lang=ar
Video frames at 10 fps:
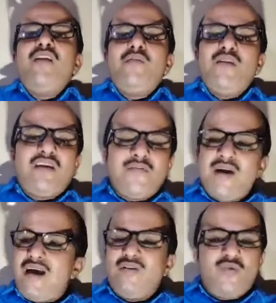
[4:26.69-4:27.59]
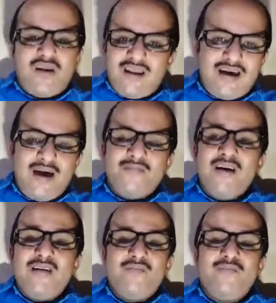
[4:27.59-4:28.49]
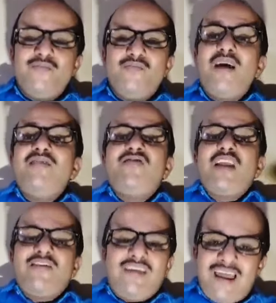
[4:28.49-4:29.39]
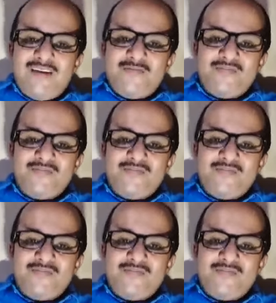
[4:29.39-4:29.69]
الا بالكمائن والالغام ما انت رجال